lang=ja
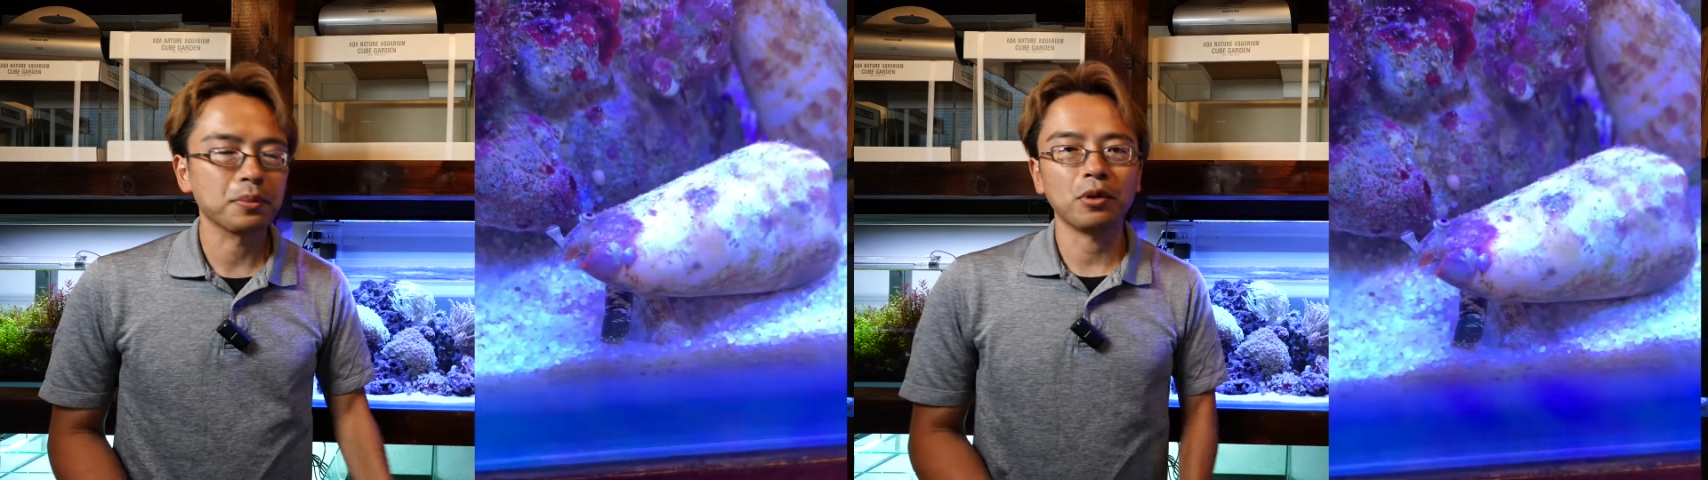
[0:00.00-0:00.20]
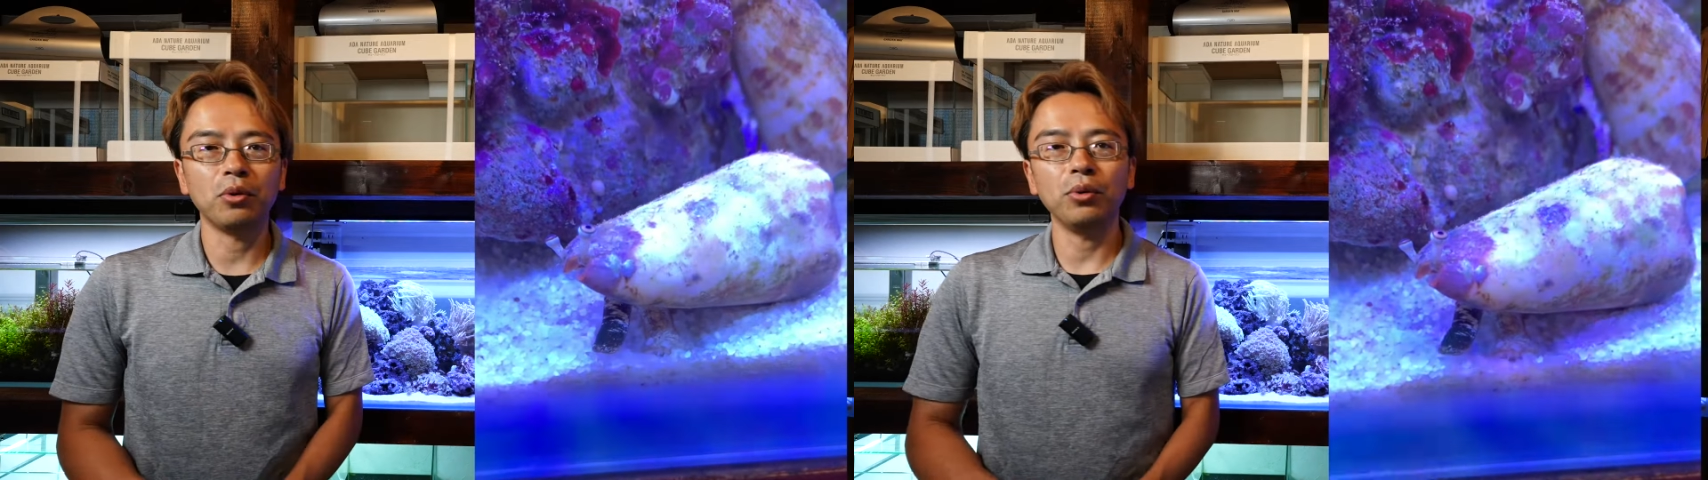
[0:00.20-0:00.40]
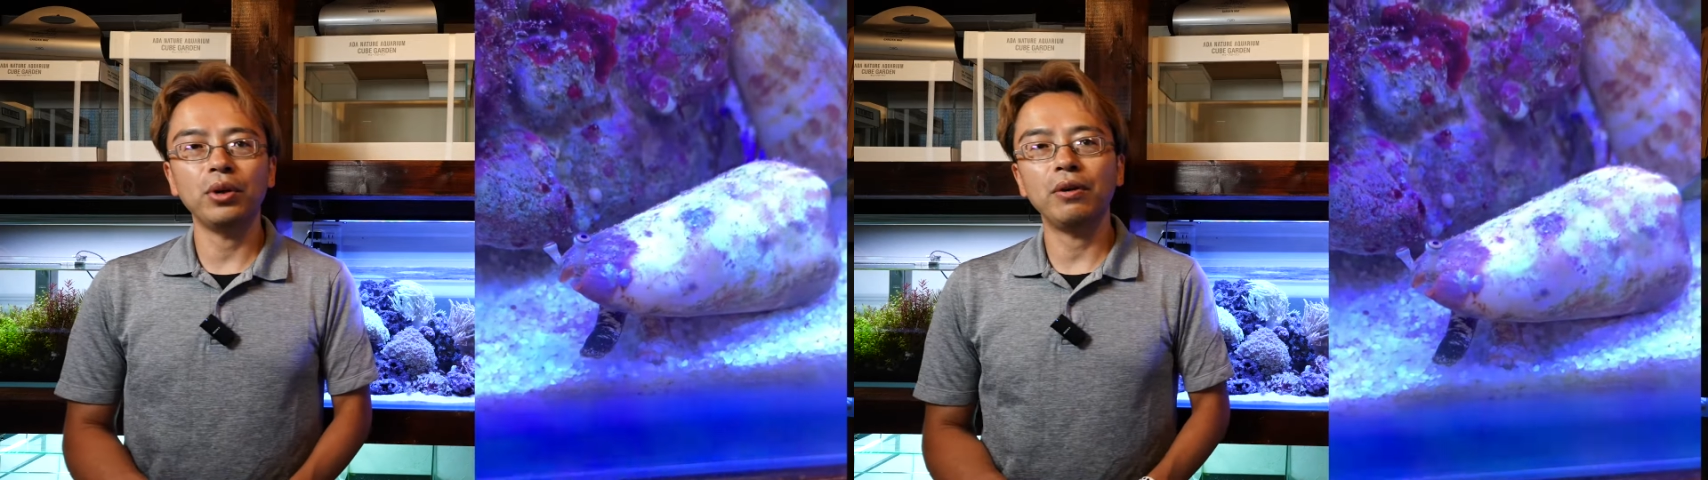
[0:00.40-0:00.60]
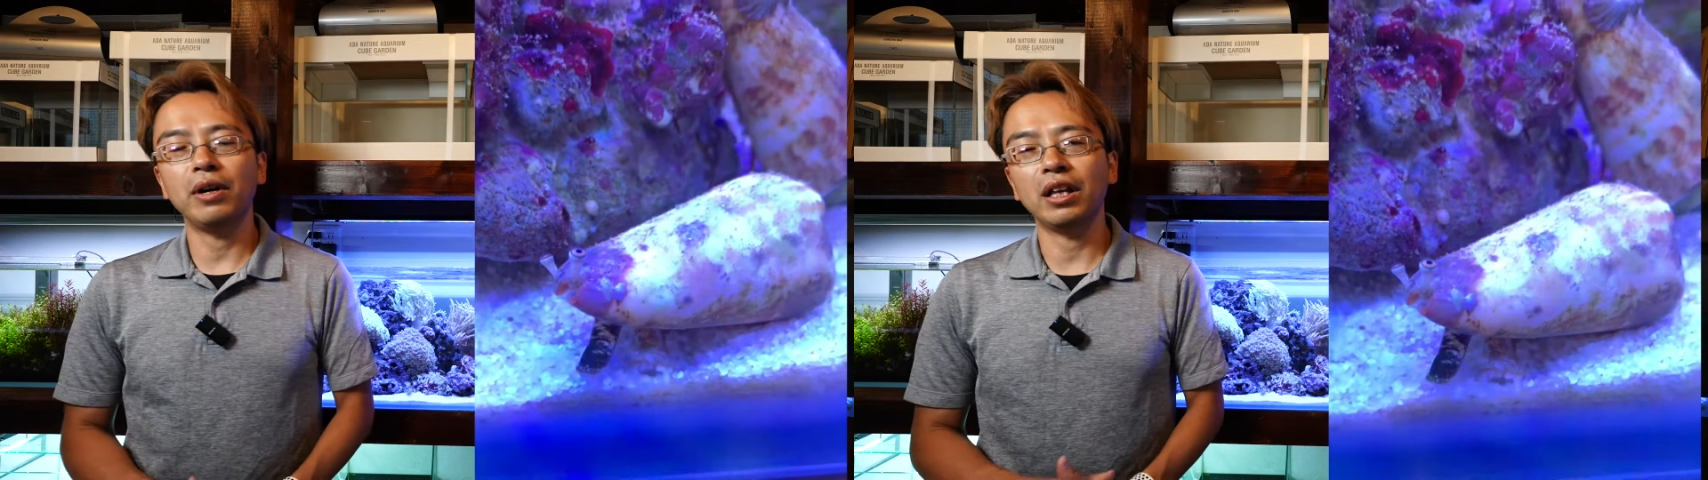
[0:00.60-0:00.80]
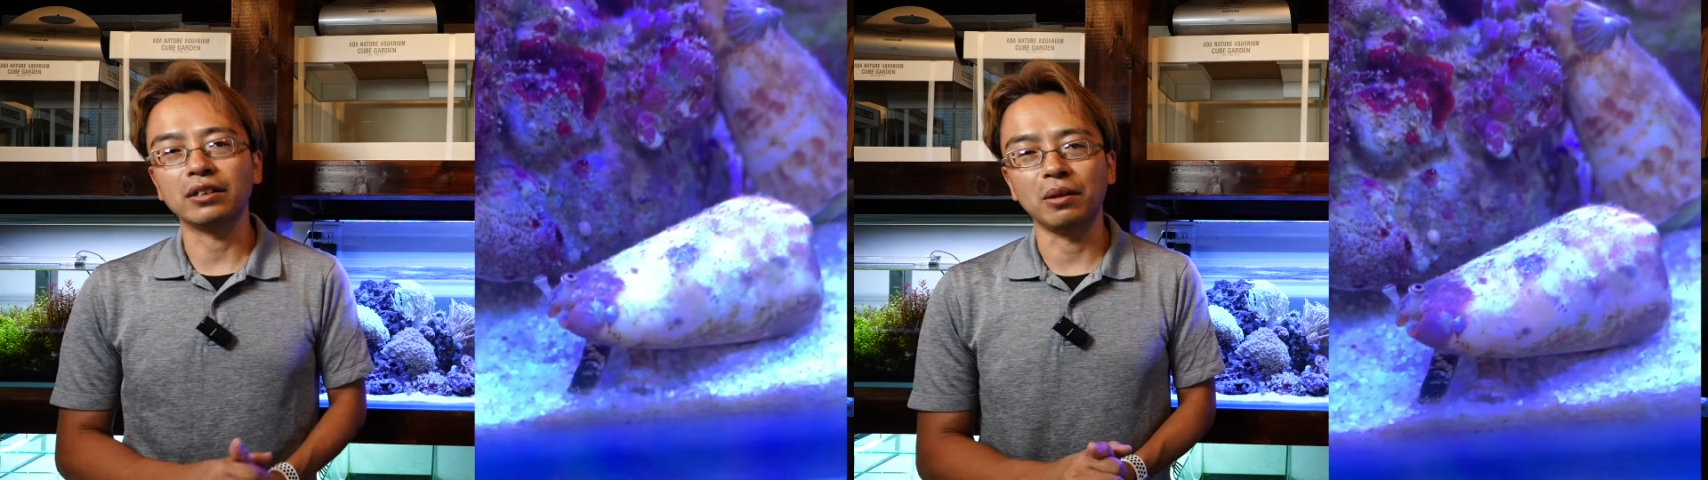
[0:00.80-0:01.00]
これ
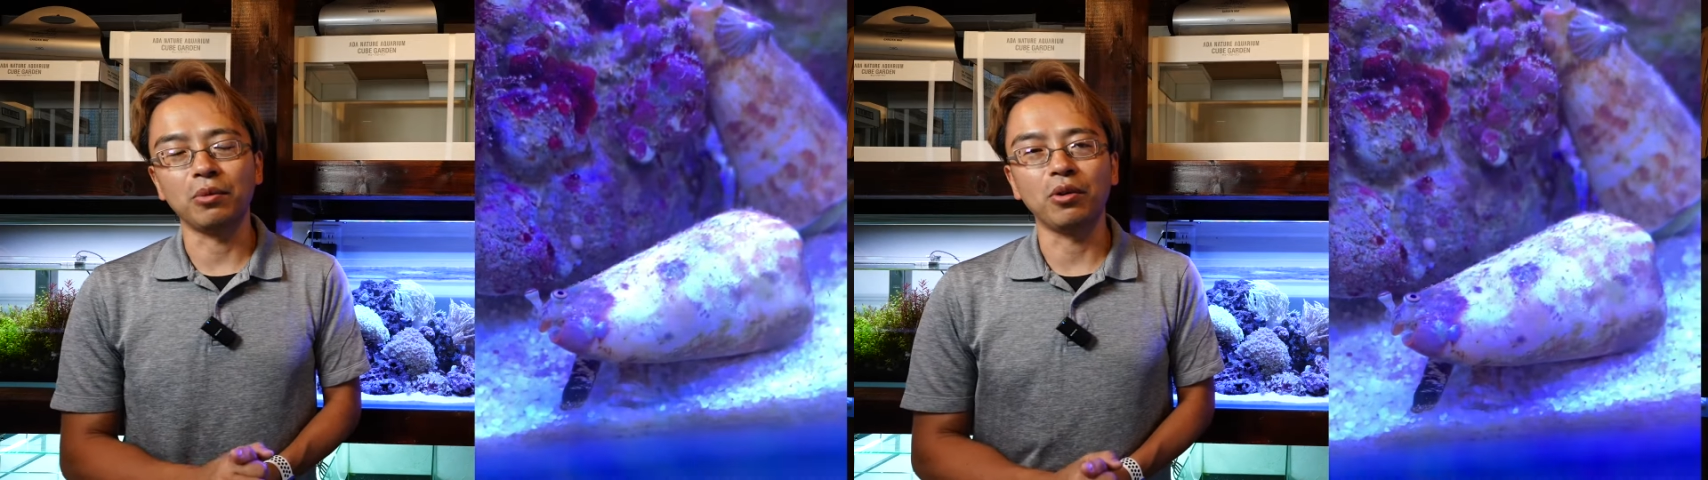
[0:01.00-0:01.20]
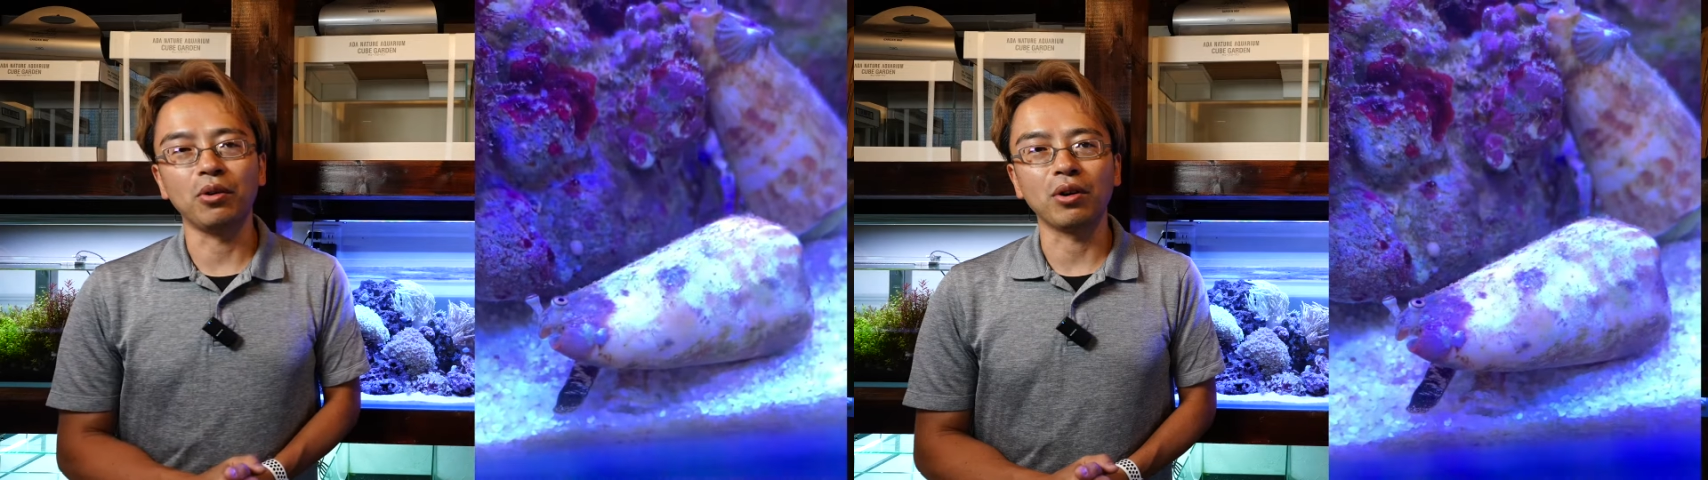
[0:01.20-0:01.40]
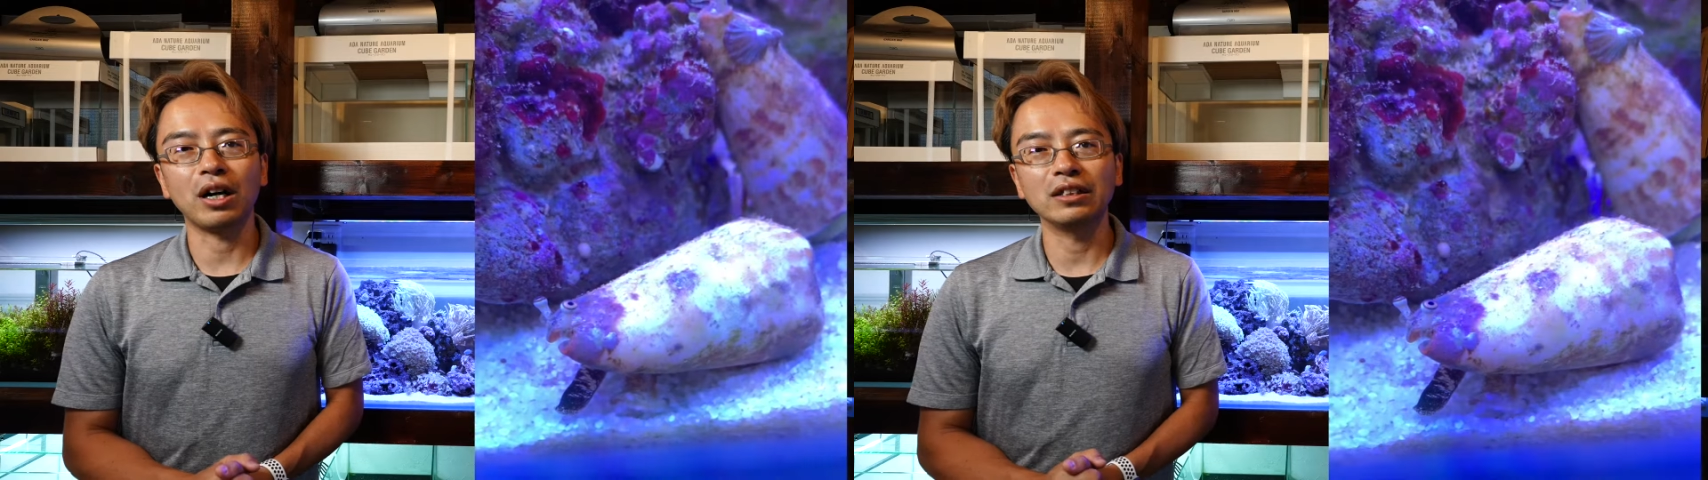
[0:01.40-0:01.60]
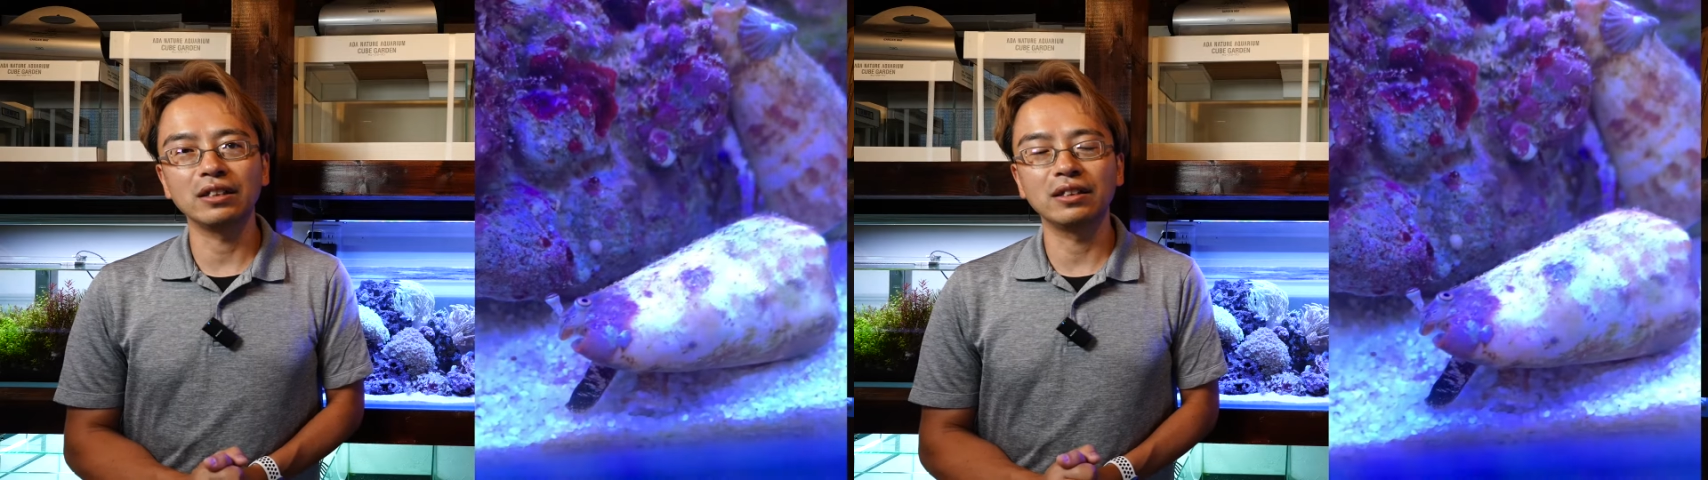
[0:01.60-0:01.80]
はですねもう完